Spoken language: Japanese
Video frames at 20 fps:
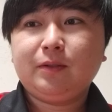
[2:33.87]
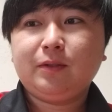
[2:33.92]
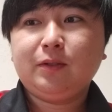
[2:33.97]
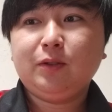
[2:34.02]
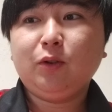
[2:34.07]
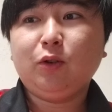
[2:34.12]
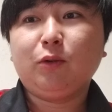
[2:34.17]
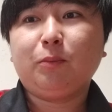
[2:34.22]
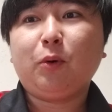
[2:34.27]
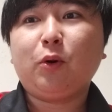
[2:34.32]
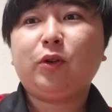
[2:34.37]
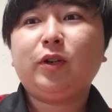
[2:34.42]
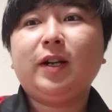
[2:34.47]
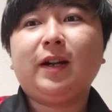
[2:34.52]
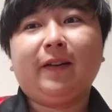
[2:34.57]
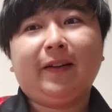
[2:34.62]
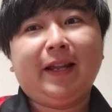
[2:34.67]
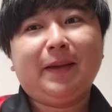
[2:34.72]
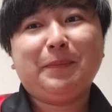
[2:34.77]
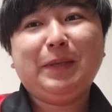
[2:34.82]
のを僕
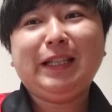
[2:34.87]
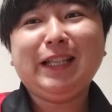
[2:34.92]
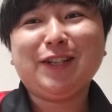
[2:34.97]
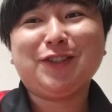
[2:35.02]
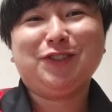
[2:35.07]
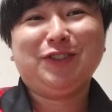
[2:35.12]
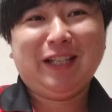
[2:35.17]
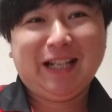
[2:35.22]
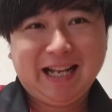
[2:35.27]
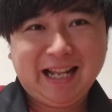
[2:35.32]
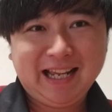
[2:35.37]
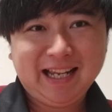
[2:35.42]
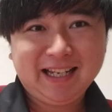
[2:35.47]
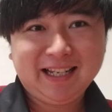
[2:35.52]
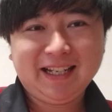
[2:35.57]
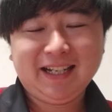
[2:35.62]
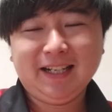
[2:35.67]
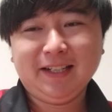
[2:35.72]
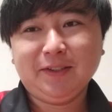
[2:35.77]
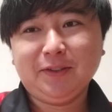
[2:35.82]
らはね、見てるんでね、
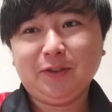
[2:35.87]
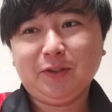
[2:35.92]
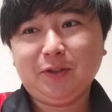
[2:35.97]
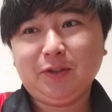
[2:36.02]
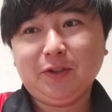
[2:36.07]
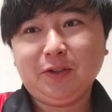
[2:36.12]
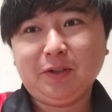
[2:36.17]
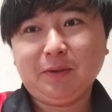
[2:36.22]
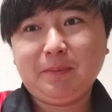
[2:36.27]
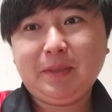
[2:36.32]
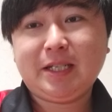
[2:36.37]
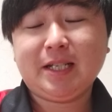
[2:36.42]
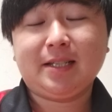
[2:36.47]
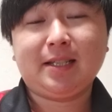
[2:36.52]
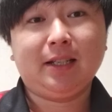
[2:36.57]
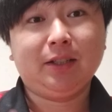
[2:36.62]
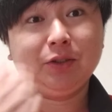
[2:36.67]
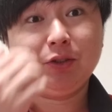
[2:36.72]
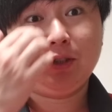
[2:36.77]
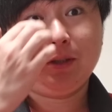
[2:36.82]
あのー、ミシャ
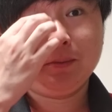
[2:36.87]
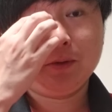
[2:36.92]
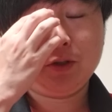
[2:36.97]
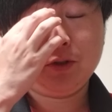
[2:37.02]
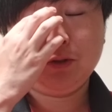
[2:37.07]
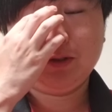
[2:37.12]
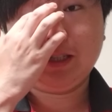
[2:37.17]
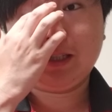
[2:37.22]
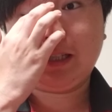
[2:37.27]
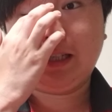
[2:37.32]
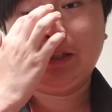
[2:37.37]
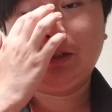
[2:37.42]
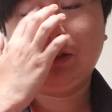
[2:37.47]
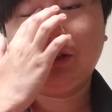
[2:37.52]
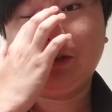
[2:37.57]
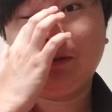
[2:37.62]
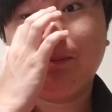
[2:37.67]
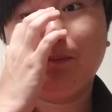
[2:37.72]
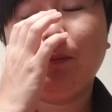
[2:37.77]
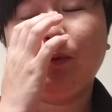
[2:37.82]
さんの時もそうですけ
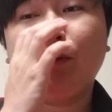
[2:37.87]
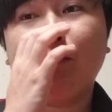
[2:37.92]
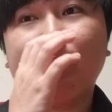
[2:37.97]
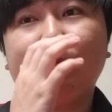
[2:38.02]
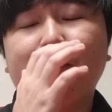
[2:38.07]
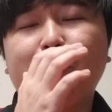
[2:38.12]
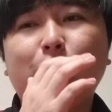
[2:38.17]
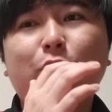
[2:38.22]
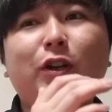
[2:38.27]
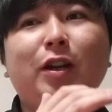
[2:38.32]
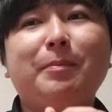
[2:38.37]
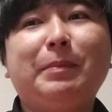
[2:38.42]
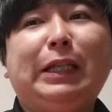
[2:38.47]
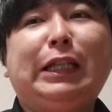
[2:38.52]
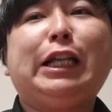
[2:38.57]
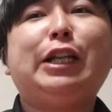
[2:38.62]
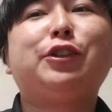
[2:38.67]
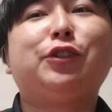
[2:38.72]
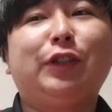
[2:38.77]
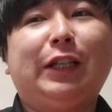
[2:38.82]
ど、もう僕ら見
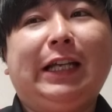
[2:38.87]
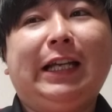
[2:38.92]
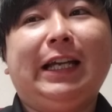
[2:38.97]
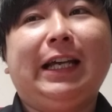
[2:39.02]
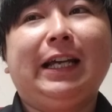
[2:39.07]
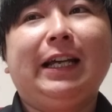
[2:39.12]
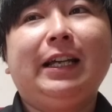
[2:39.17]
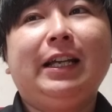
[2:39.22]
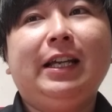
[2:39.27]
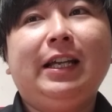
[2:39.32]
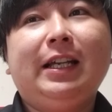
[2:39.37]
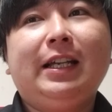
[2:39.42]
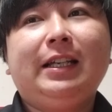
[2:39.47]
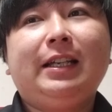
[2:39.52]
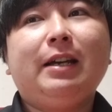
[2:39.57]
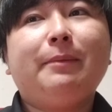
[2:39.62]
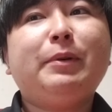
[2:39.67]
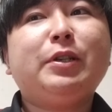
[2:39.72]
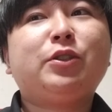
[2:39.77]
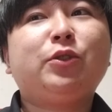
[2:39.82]
てるので、
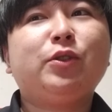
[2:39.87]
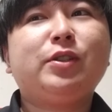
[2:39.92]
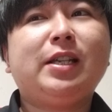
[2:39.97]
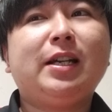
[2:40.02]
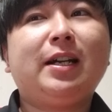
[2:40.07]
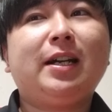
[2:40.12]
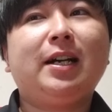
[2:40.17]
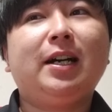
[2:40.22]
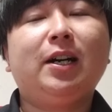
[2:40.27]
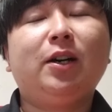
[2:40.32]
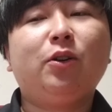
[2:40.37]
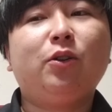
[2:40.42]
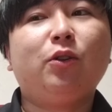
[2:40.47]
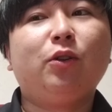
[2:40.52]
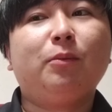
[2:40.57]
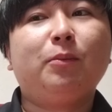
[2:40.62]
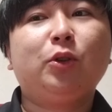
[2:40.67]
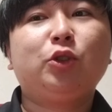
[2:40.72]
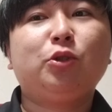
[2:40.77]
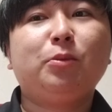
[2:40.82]
やっぱりそういうサッカー
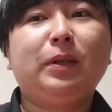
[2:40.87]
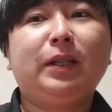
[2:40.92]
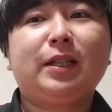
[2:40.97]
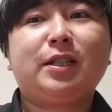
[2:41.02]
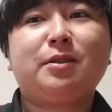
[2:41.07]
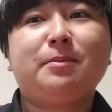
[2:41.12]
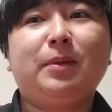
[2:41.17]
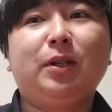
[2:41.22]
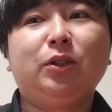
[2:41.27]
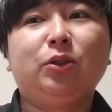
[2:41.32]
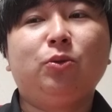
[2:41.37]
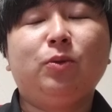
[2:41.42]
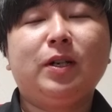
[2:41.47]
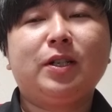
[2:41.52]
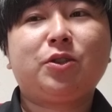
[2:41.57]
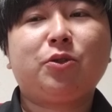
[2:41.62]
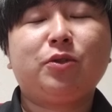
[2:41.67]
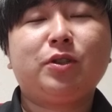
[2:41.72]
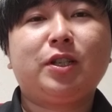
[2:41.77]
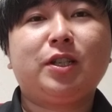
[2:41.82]
を求めてしまうのは
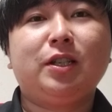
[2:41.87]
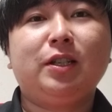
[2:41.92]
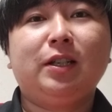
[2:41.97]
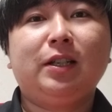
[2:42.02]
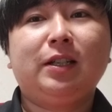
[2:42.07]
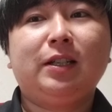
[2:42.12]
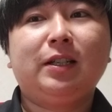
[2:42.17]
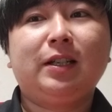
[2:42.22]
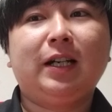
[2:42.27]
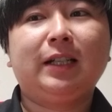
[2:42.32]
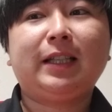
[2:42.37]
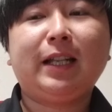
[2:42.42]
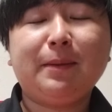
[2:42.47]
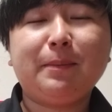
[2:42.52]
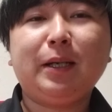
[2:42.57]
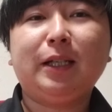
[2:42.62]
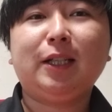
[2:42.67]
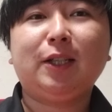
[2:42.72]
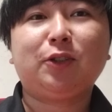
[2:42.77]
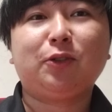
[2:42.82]
正直当たり
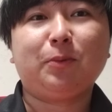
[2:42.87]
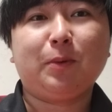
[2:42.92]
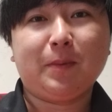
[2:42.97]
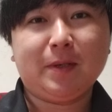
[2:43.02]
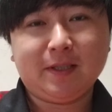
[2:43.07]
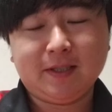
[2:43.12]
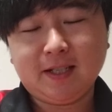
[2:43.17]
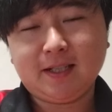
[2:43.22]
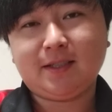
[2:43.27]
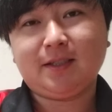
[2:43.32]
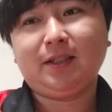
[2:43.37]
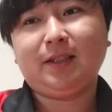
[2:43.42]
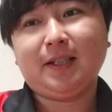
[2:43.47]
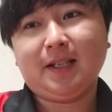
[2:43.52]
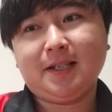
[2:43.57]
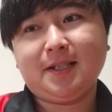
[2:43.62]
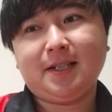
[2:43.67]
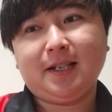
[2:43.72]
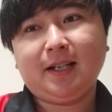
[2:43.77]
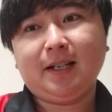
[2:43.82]
前だと思います、レッツに
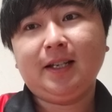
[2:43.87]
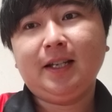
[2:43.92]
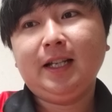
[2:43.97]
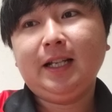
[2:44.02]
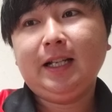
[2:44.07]
対して。